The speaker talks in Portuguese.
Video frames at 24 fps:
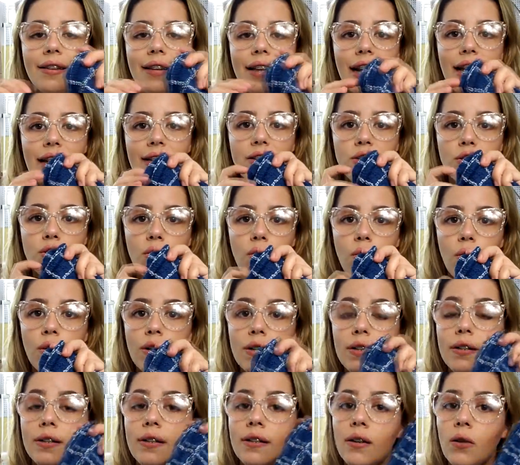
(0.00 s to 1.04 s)
três
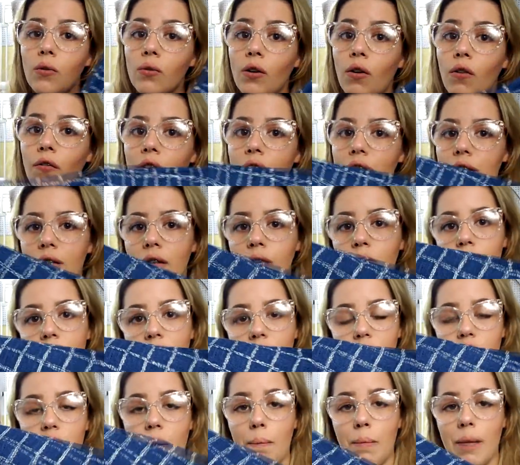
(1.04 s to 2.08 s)
cores, então talvez não
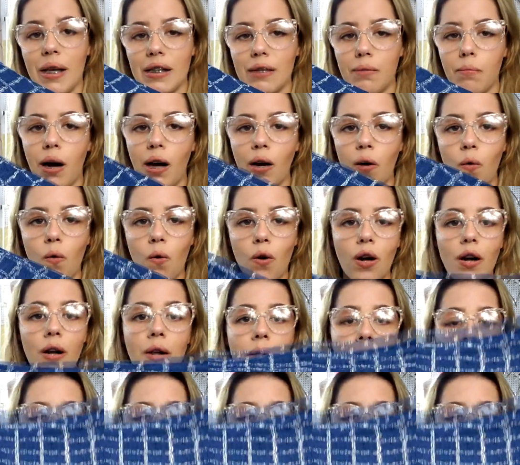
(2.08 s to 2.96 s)
seja a mesma cor.